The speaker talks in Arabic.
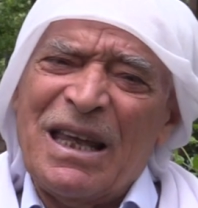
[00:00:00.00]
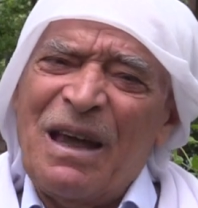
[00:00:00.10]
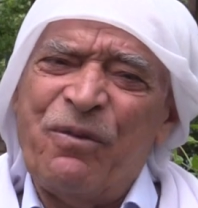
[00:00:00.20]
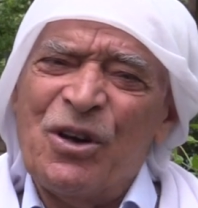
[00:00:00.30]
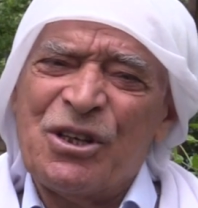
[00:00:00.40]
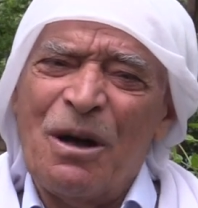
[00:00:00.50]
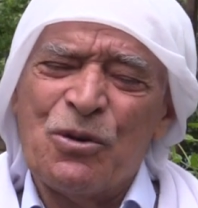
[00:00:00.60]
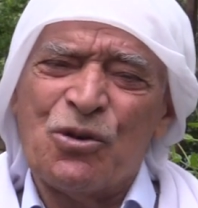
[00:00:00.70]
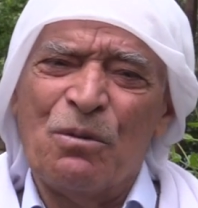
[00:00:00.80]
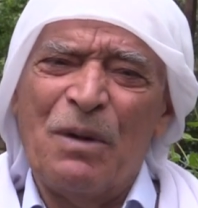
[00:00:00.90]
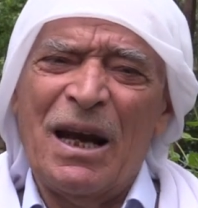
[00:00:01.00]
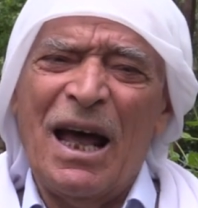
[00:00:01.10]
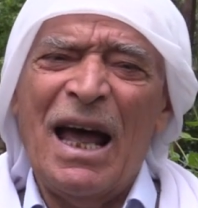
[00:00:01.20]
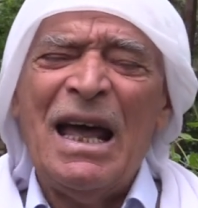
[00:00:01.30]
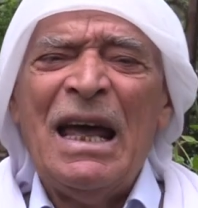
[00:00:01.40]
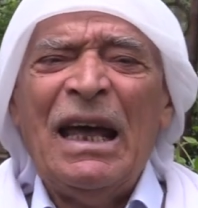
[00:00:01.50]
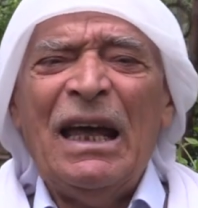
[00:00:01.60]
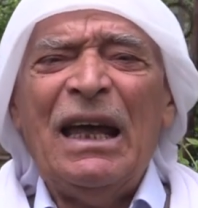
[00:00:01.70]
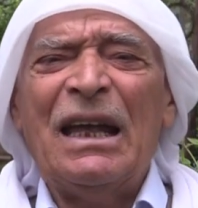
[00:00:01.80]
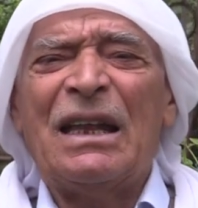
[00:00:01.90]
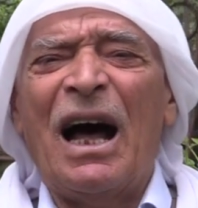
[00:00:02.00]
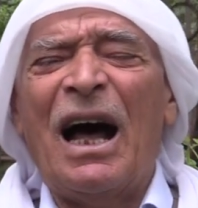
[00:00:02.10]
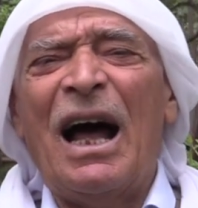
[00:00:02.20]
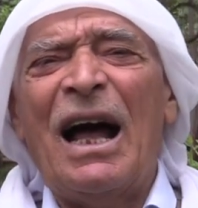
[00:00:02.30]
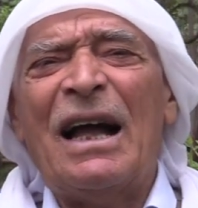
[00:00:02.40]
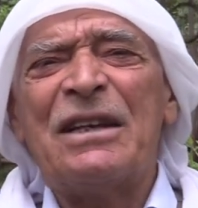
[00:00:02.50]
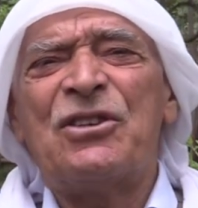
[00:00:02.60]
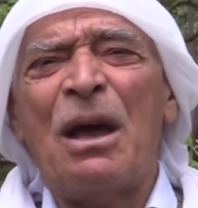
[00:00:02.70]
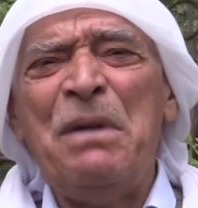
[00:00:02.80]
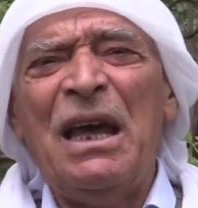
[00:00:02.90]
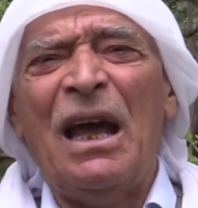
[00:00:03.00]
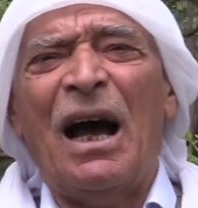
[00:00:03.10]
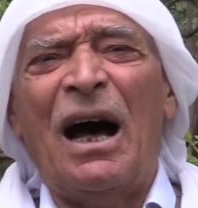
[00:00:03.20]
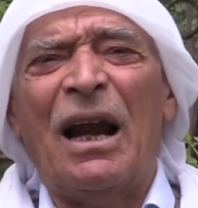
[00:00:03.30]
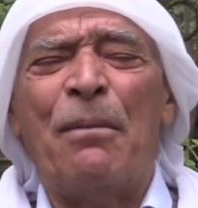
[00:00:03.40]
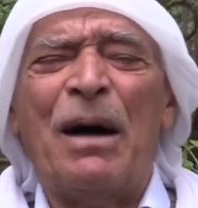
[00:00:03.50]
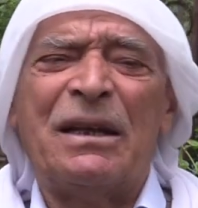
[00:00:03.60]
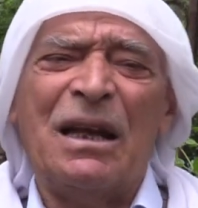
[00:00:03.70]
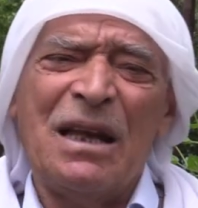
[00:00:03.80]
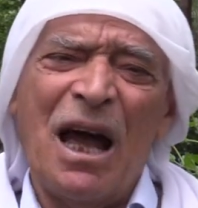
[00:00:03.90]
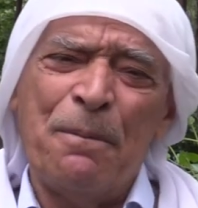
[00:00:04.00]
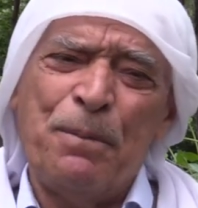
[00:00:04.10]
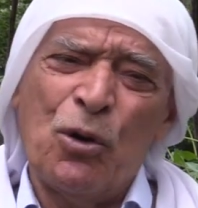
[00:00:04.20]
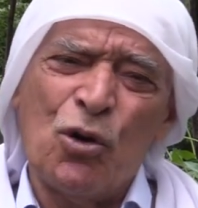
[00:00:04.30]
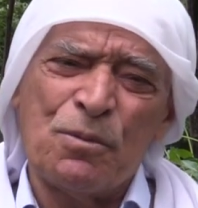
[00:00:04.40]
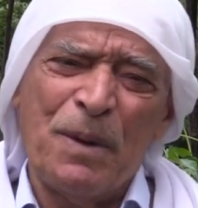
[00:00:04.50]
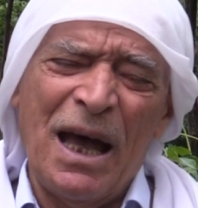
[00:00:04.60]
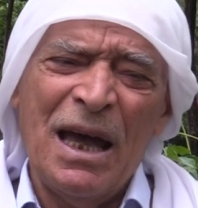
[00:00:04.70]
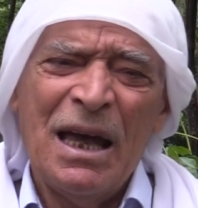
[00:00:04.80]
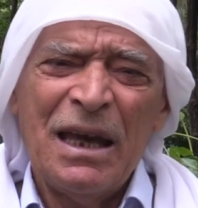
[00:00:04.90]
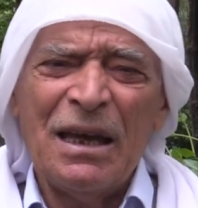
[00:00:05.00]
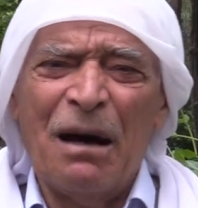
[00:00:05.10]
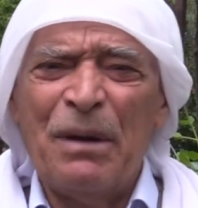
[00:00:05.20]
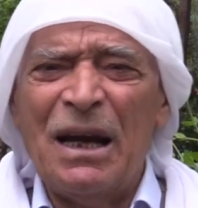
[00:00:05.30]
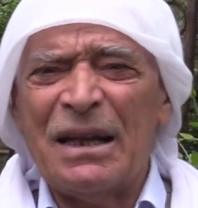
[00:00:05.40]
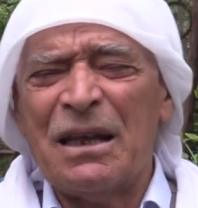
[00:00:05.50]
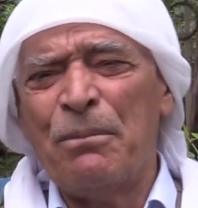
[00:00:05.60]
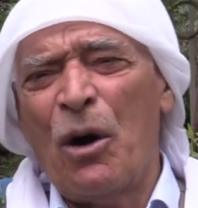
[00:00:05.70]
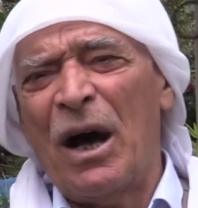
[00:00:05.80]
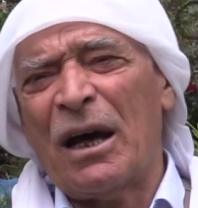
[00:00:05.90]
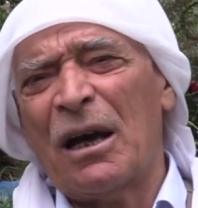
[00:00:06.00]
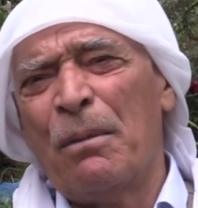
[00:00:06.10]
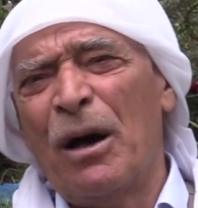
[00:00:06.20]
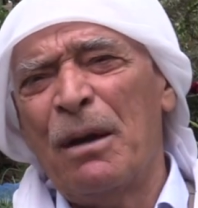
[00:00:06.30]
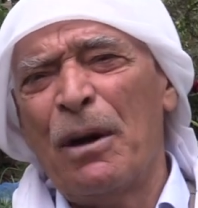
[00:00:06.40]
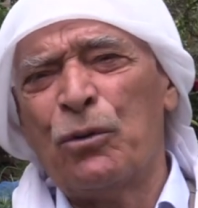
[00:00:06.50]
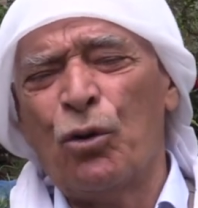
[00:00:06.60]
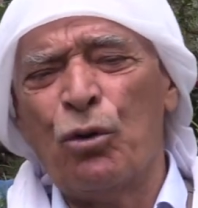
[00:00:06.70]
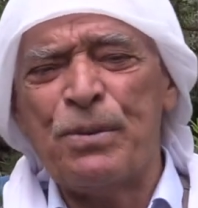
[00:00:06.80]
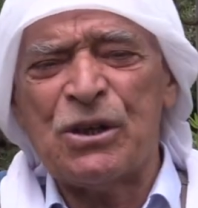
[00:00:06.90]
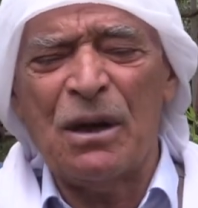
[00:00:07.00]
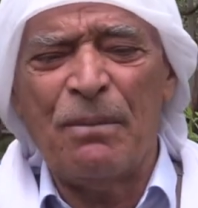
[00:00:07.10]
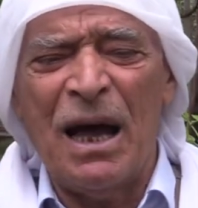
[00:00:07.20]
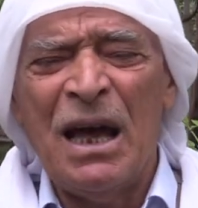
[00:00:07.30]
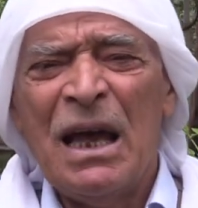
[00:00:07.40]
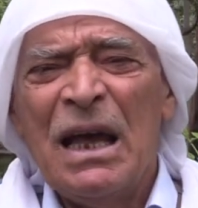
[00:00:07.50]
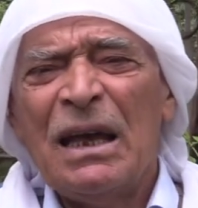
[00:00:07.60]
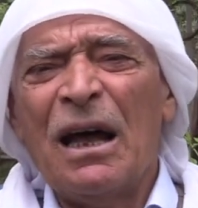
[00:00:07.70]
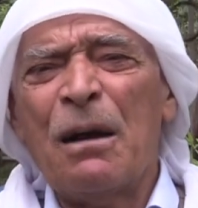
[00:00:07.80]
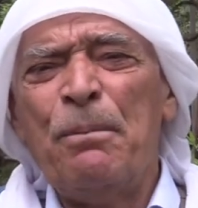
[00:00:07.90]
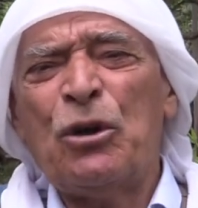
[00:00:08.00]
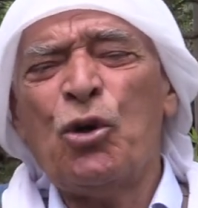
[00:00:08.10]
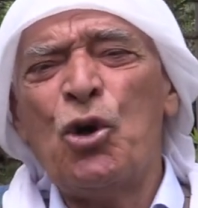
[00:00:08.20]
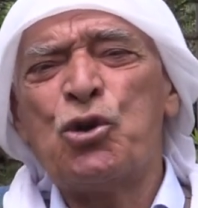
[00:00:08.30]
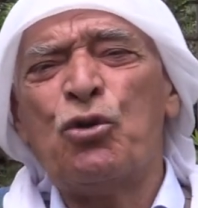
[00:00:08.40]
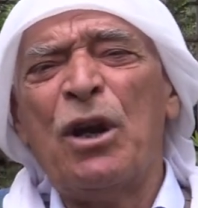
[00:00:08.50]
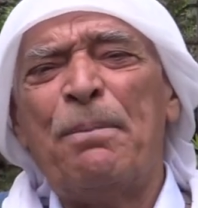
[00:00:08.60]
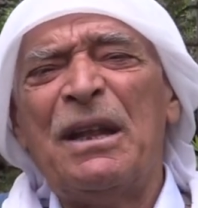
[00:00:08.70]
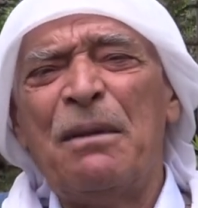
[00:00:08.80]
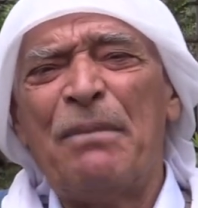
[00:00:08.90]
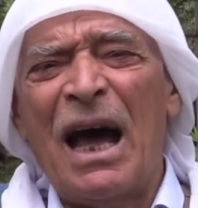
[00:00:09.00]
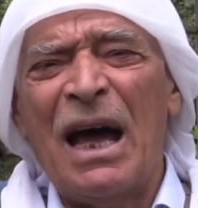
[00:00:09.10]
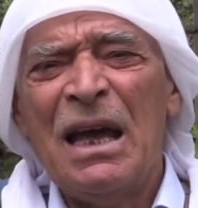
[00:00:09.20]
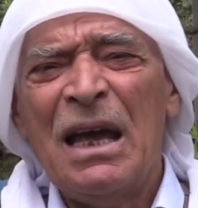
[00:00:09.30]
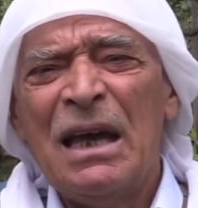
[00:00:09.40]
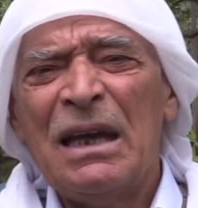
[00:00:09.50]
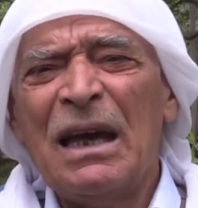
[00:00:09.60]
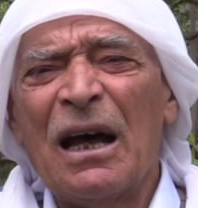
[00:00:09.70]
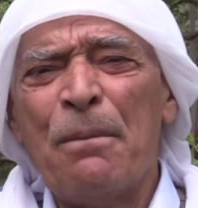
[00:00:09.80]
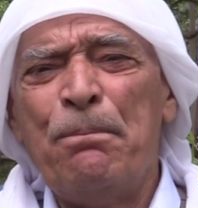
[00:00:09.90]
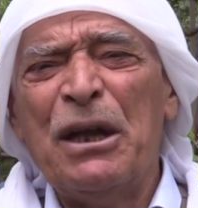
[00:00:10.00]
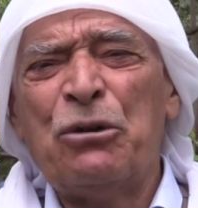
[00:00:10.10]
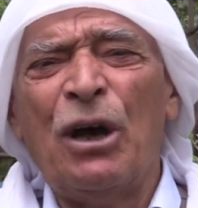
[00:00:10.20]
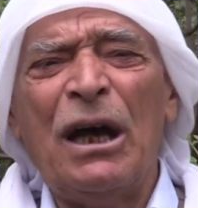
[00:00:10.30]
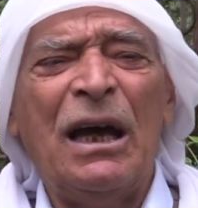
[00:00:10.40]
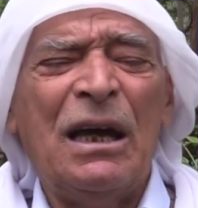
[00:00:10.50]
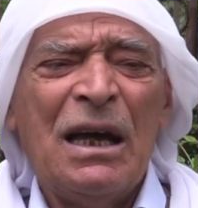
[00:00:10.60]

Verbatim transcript: کیف خوشی مسلمانه عیده جميع عالم الدنيا پیروز به يا ملتي ما اقربای ما دور بشتي ما يا ربي تحزوري بدي ما يا ربي تو